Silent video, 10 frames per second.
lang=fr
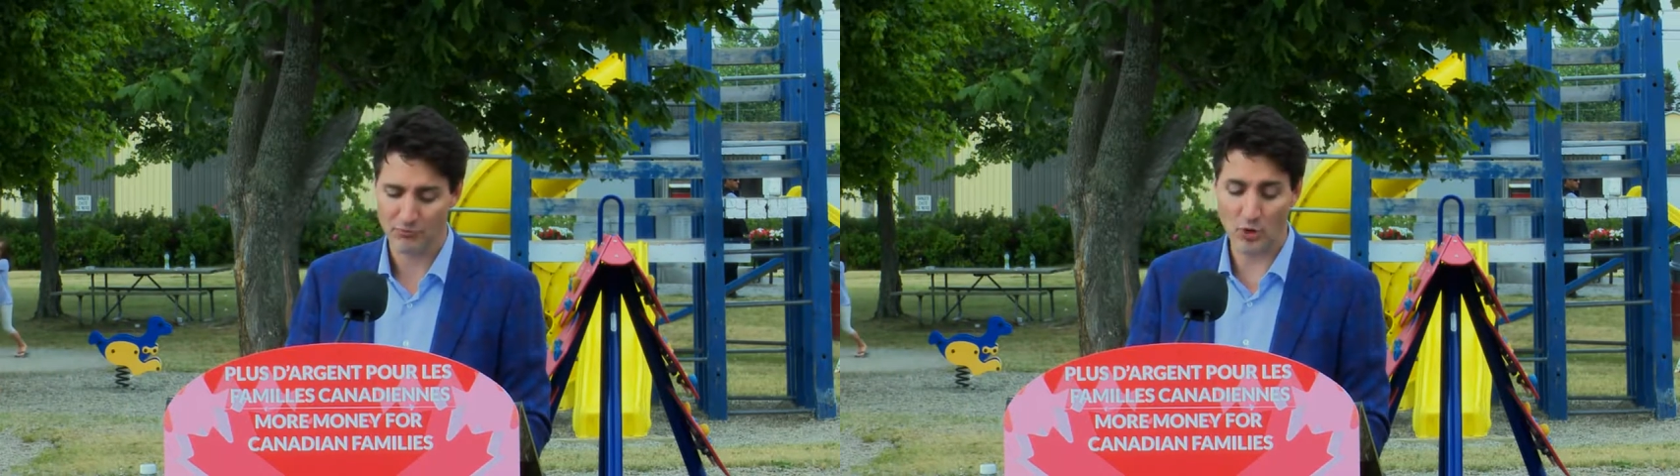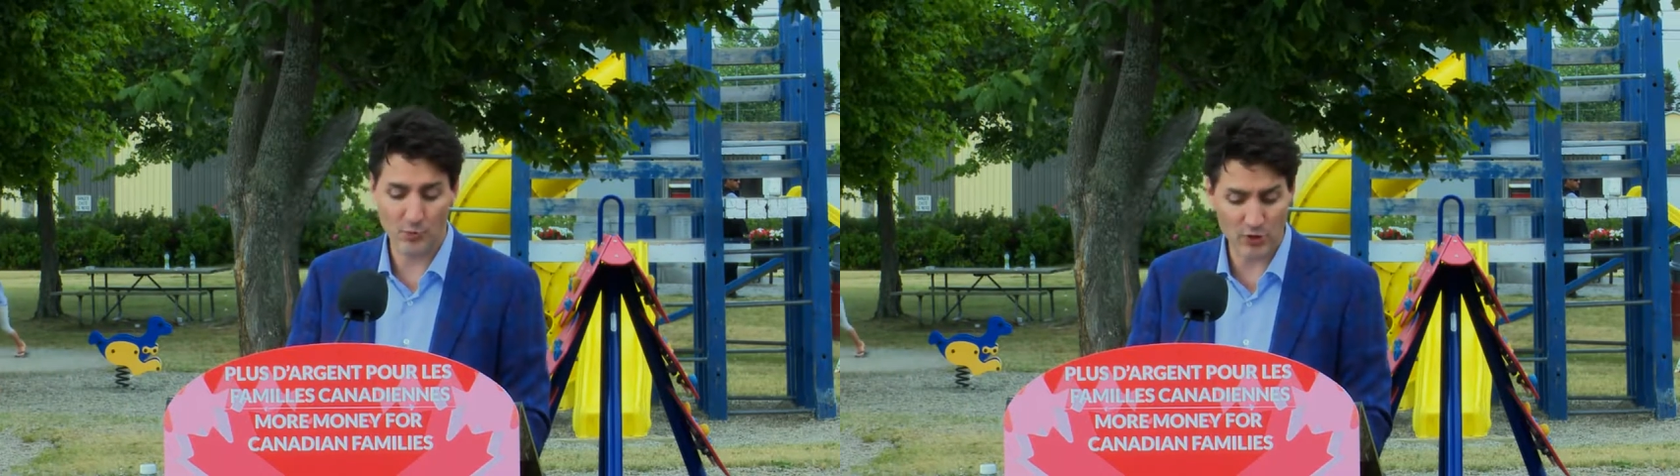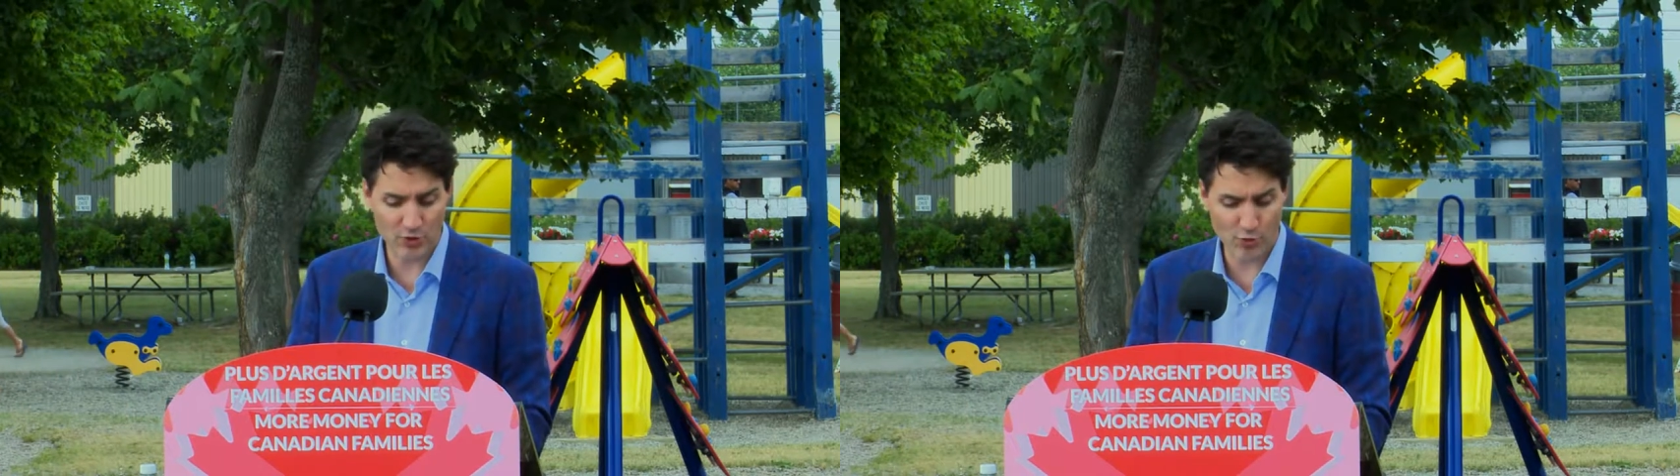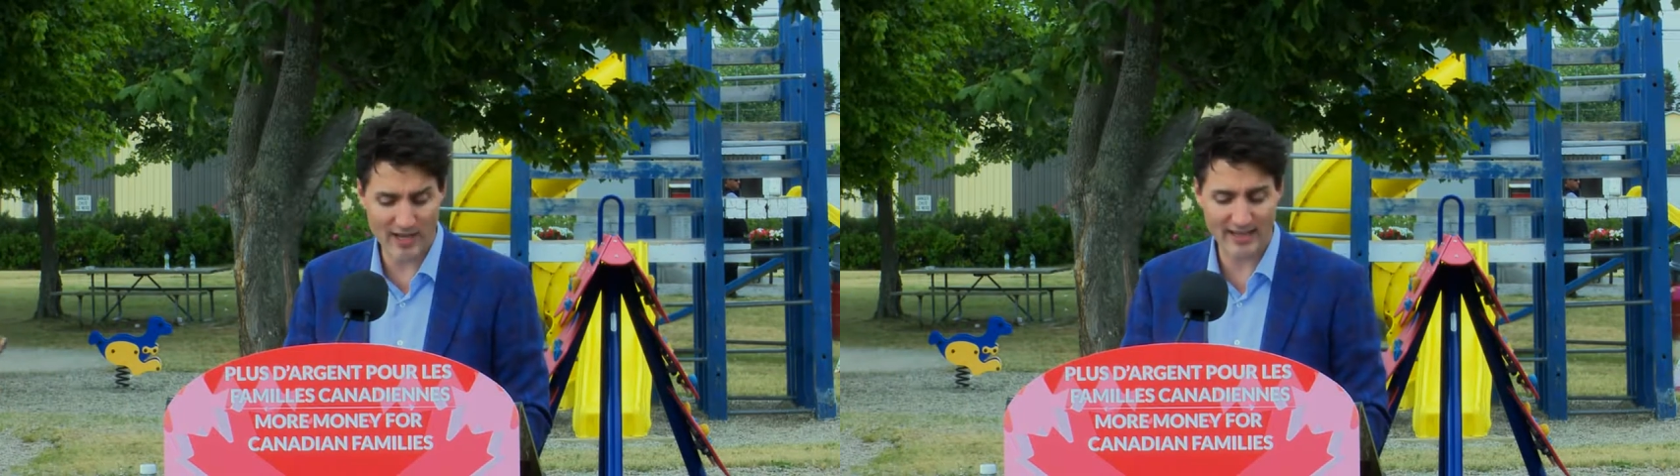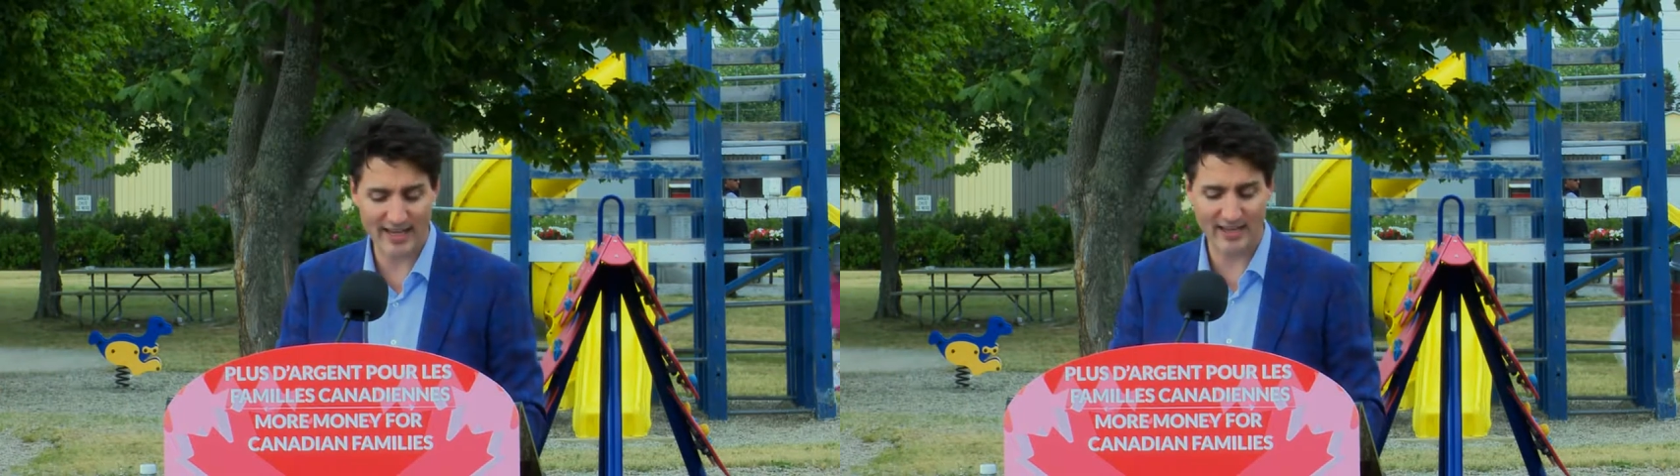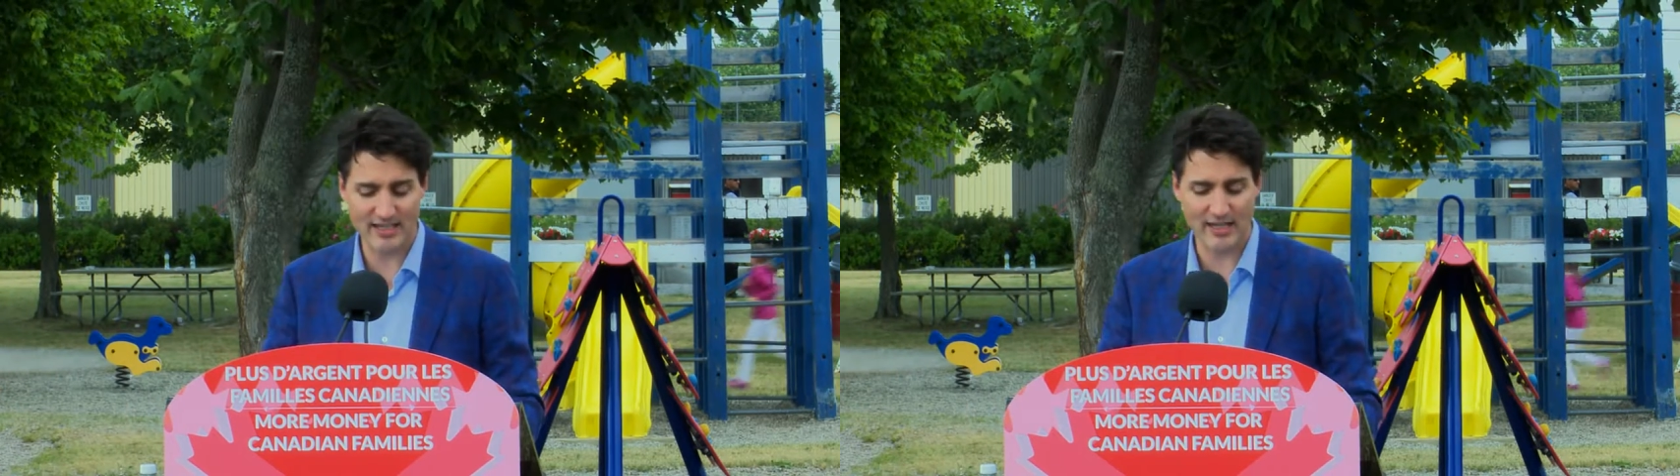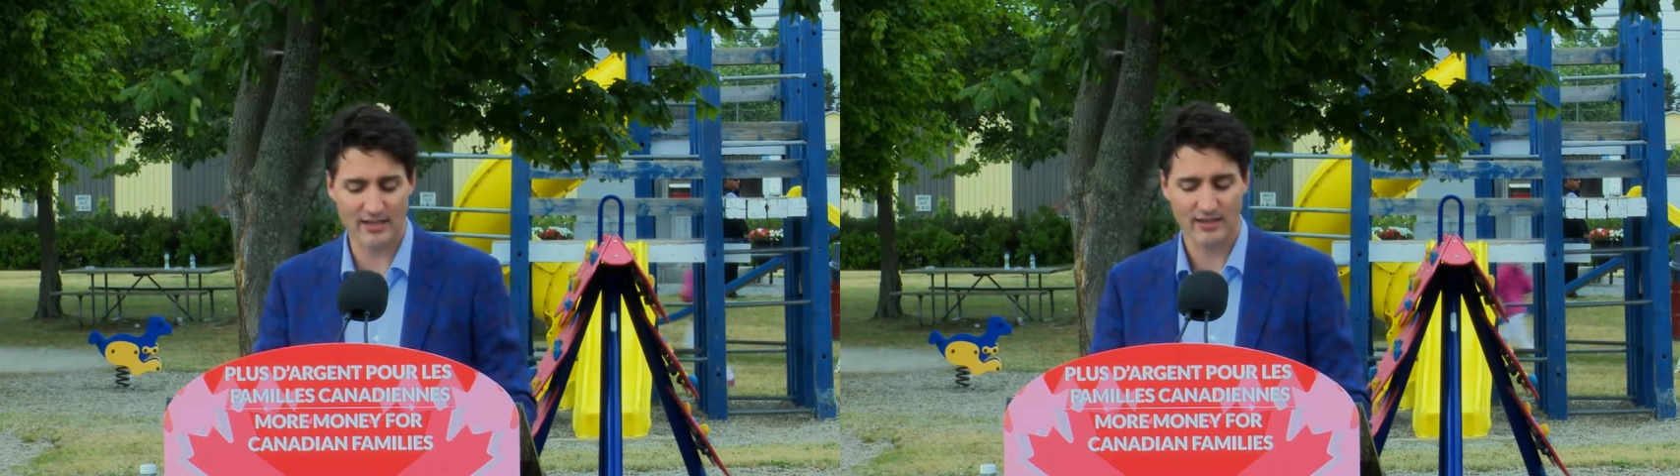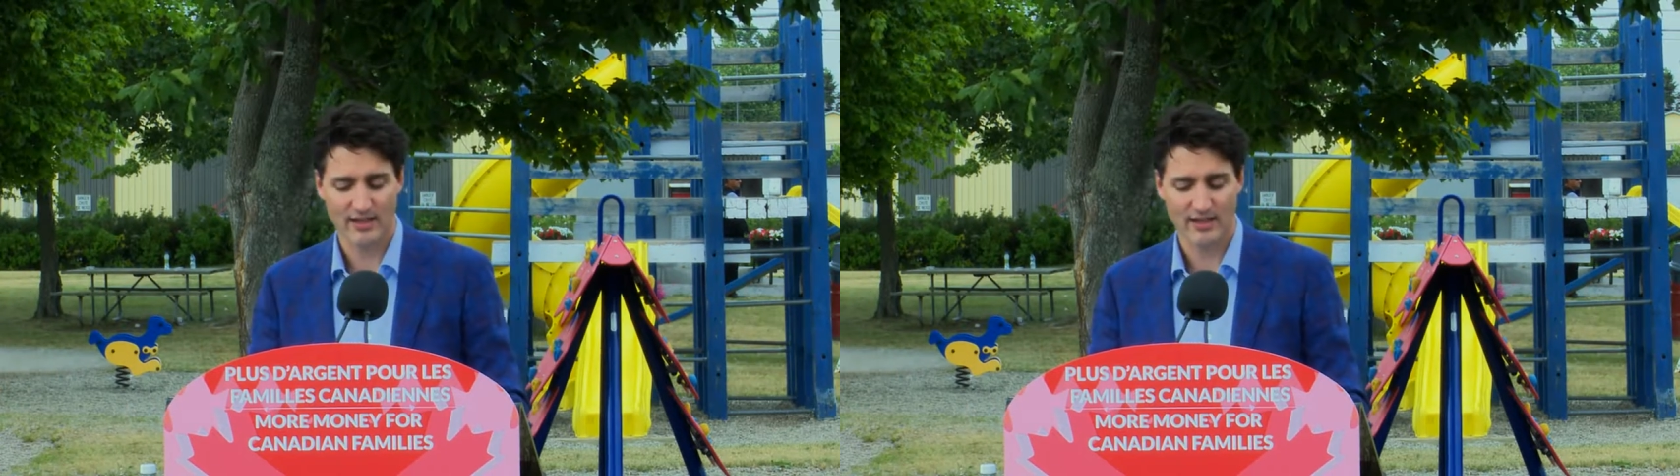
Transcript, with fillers: Depuis juillet dernier,